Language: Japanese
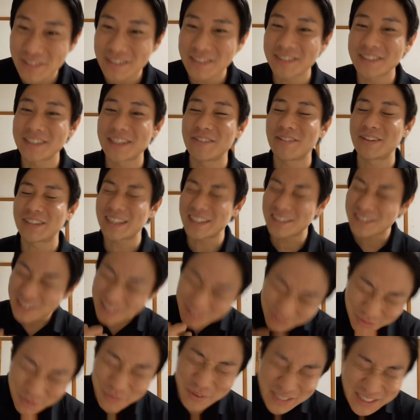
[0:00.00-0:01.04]
いますんで、
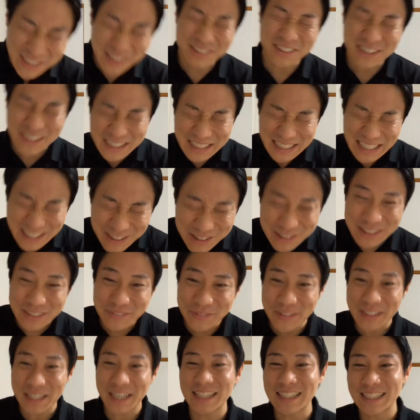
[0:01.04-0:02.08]
私もめちゃくちゃ楽
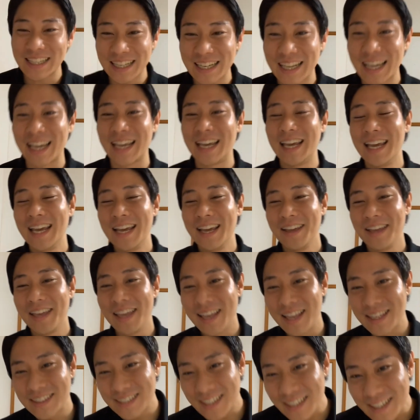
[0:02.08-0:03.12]
しみなんでね、
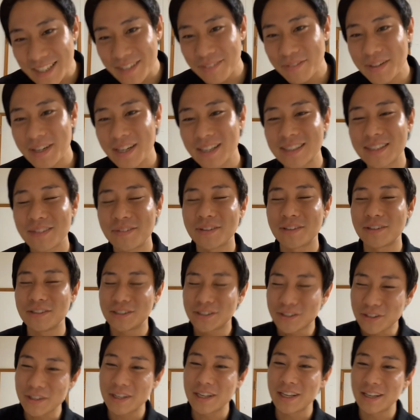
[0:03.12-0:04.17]
えぜひ皆様と
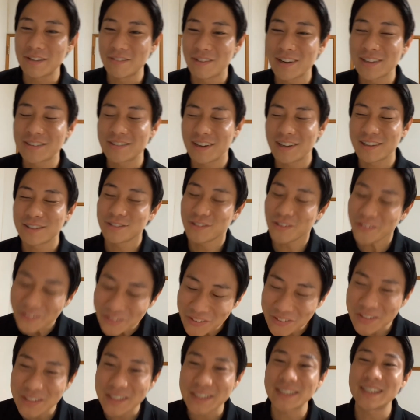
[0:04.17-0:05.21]
一緒に
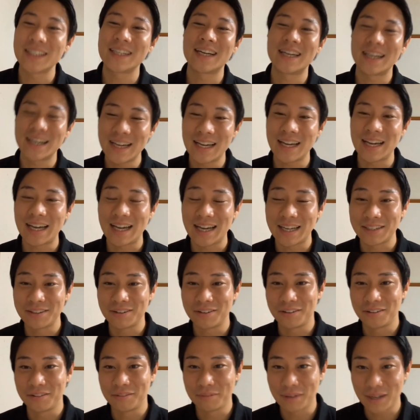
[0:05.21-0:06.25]
ワクワクドキドキしながら、あ
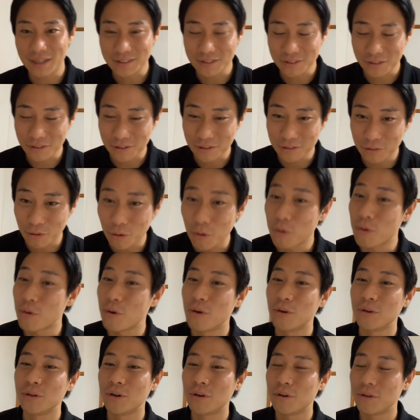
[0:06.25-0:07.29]
のまあ、その動
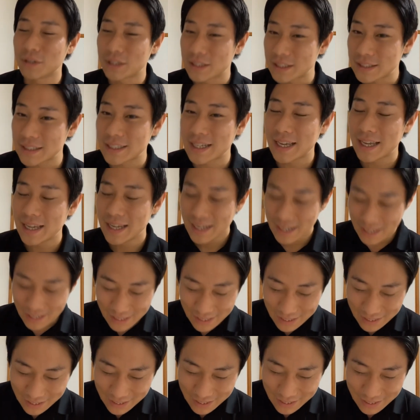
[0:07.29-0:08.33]
向の方ですね、
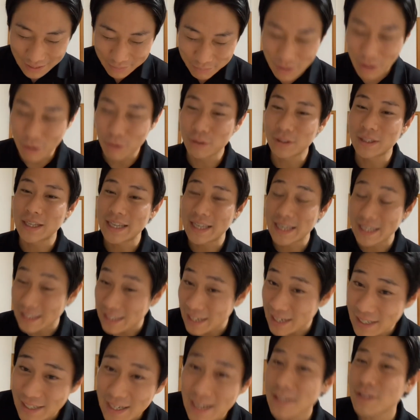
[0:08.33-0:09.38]
えまあ、追っていけ
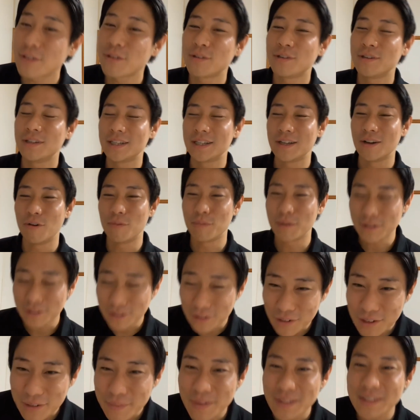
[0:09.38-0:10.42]
たらなというふうに思っ
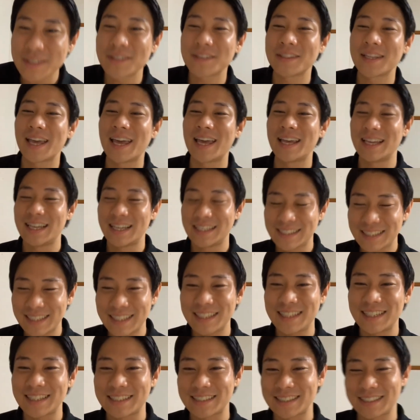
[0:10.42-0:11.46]
ておりますので、えー、ぜ
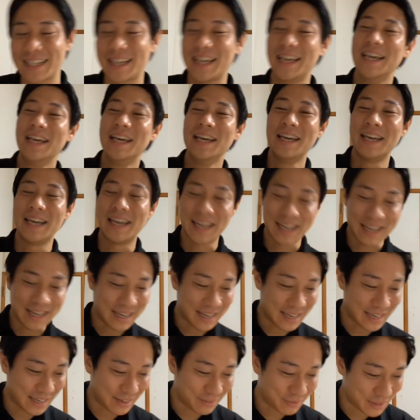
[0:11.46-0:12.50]
ひですね、
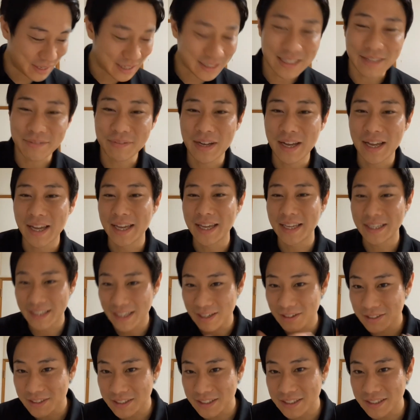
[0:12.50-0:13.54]
え皆様、え
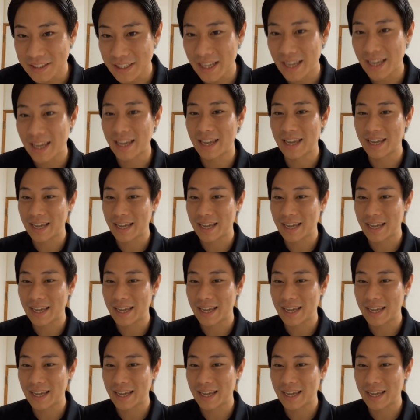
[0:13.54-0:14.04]
楽しんでて、